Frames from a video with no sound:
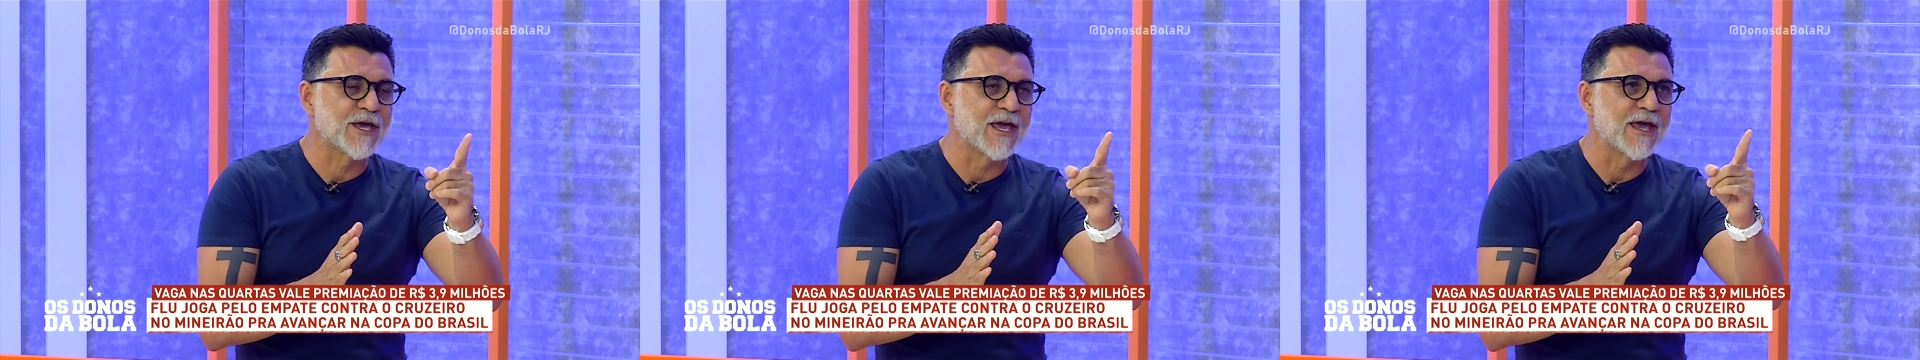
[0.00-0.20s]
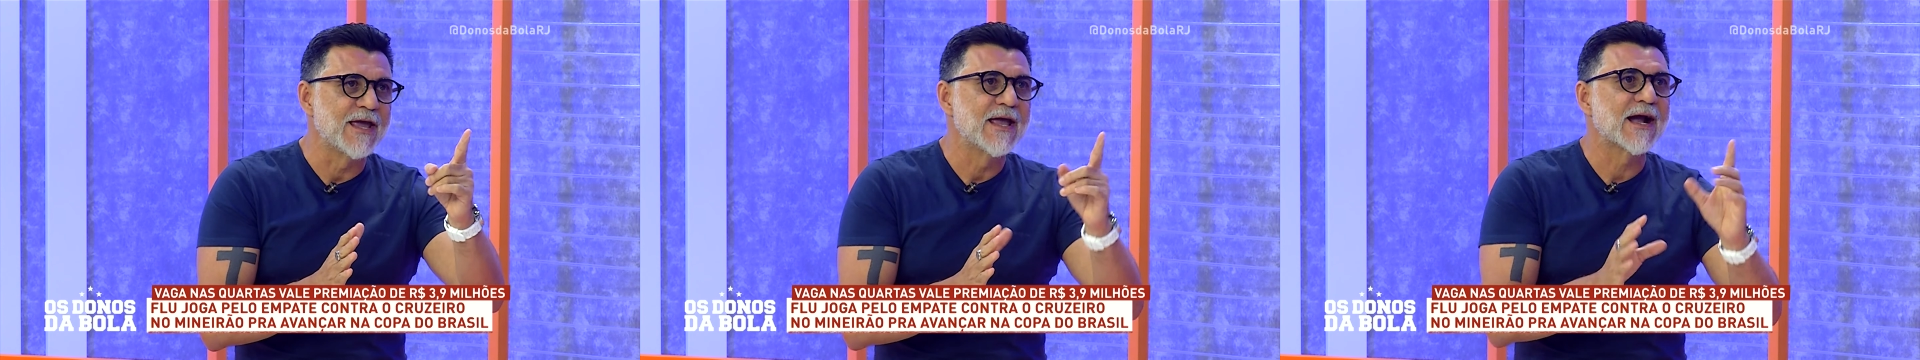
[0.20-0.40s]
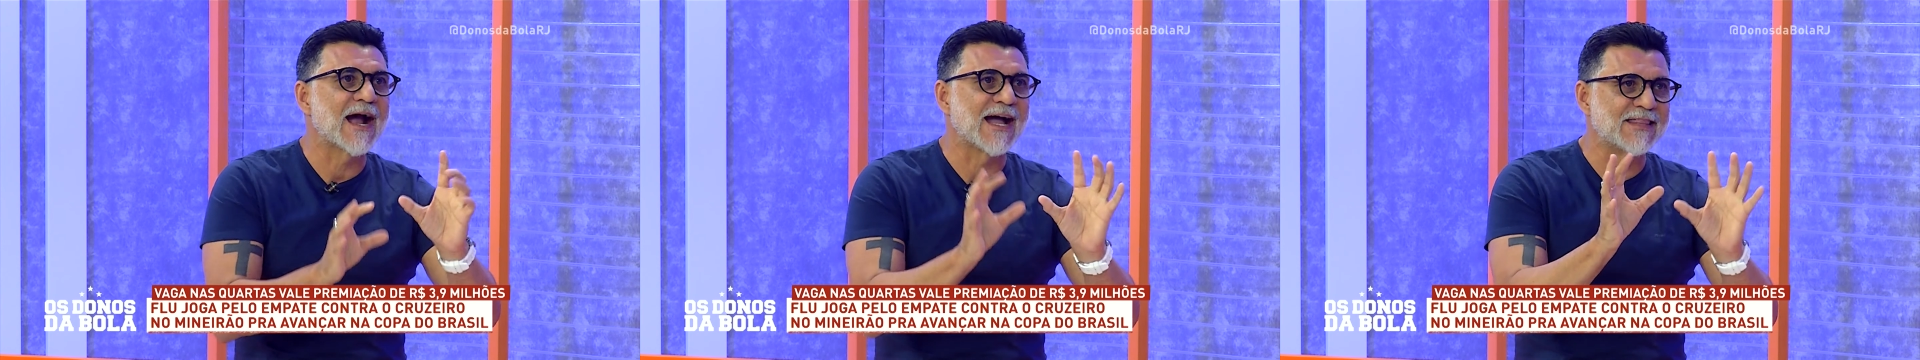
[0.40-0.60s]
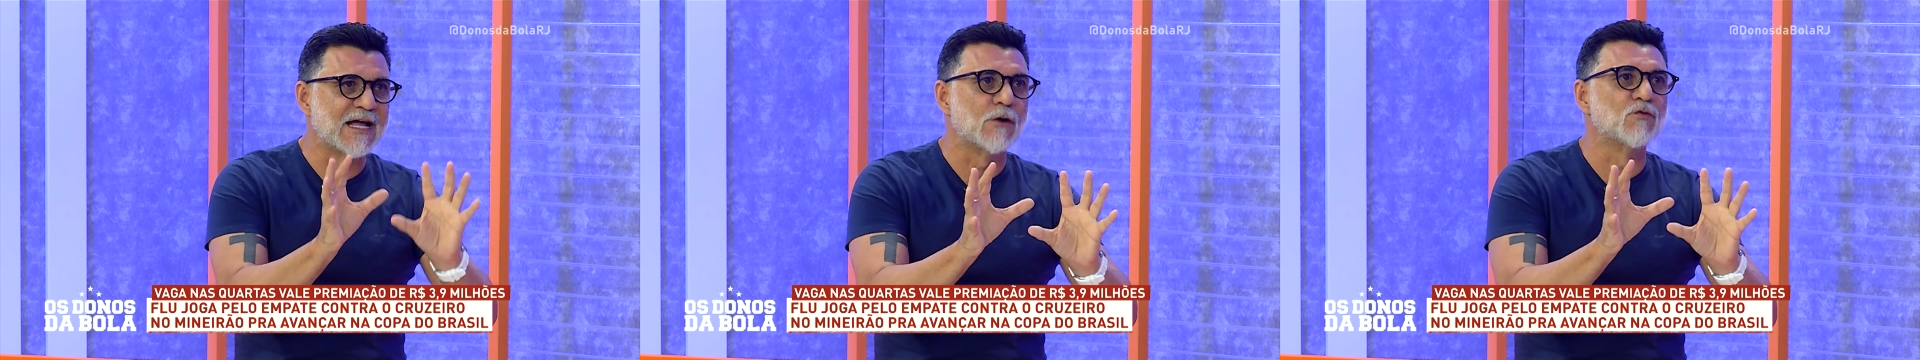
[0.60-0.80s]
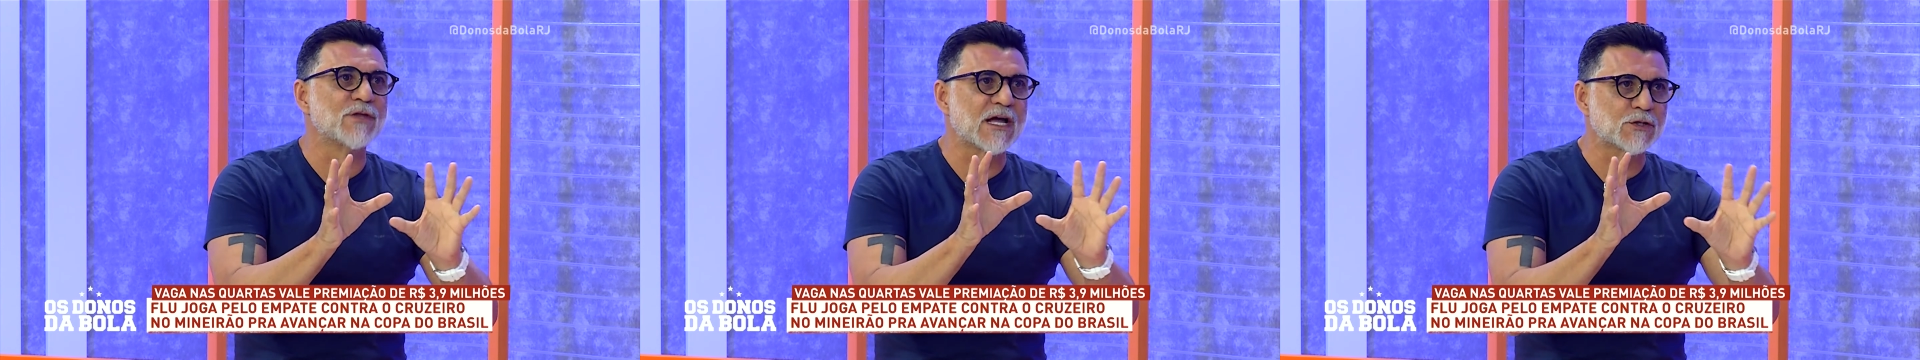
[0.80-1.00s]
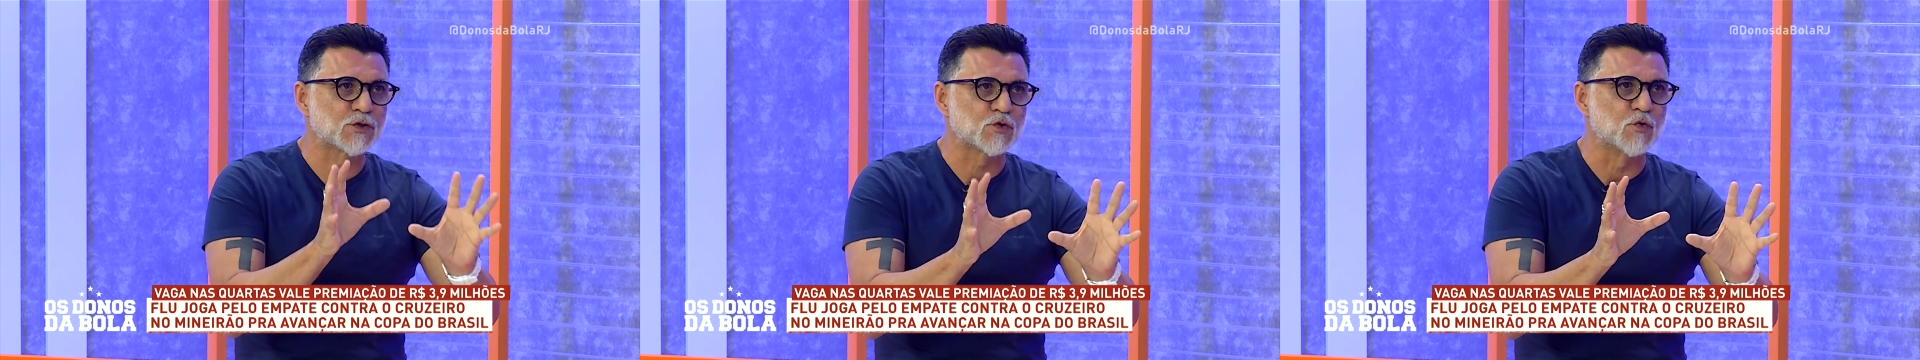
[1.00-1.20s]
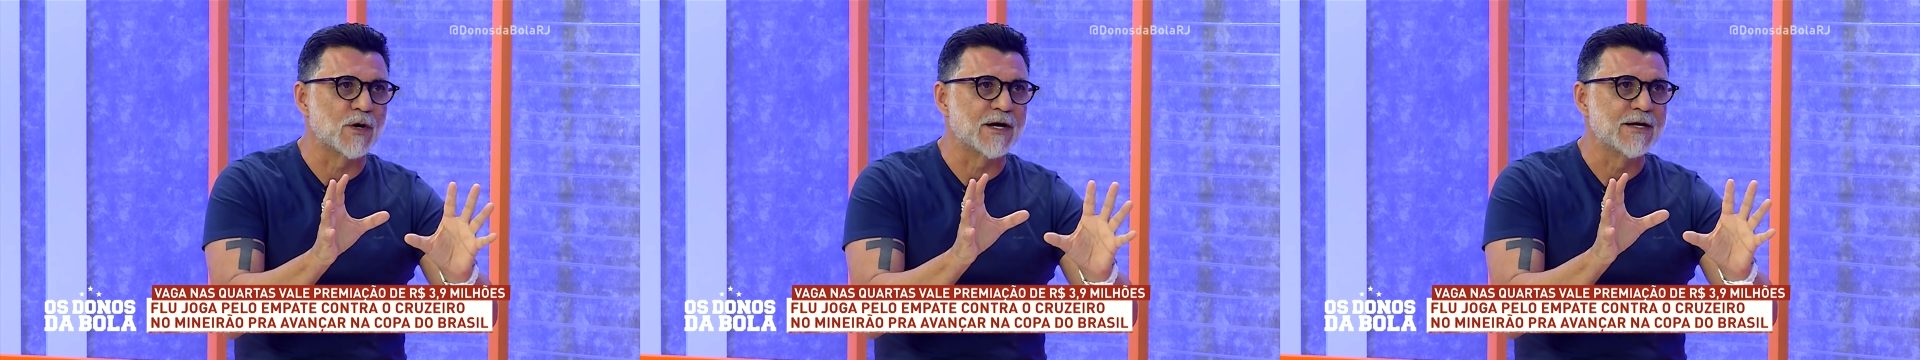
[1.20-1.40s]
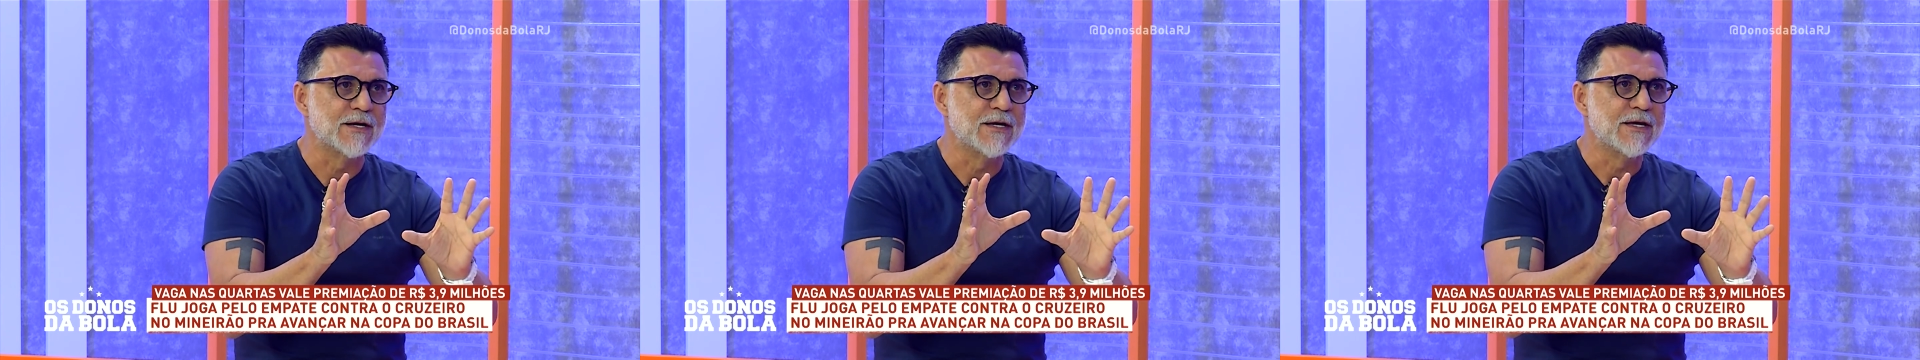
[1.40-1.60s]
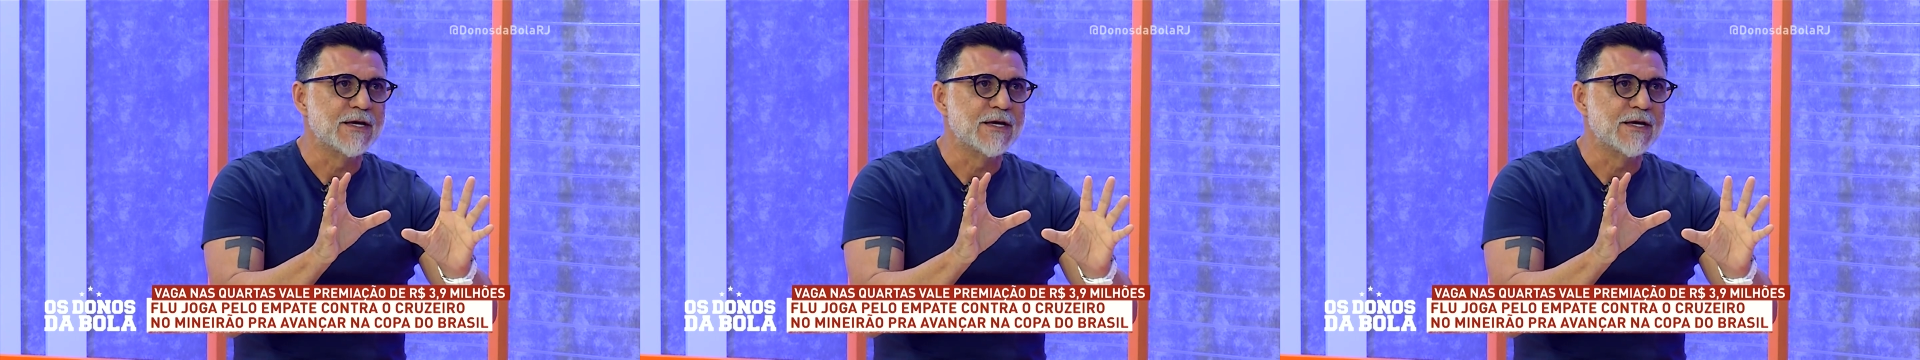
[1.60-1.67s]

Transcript: quê? Cada um na sua.